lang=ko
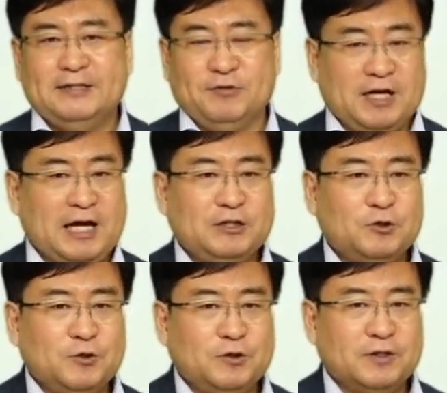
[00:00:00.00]
우리가
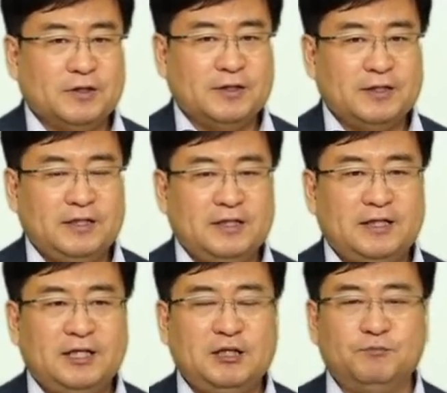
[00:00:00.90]

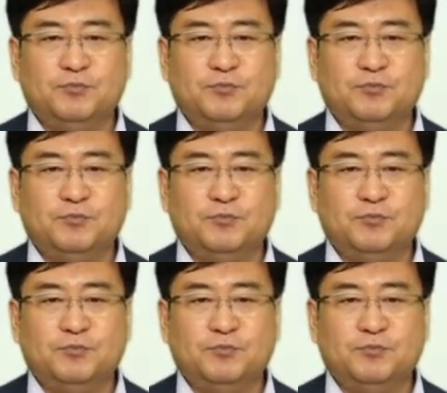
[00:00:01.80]
이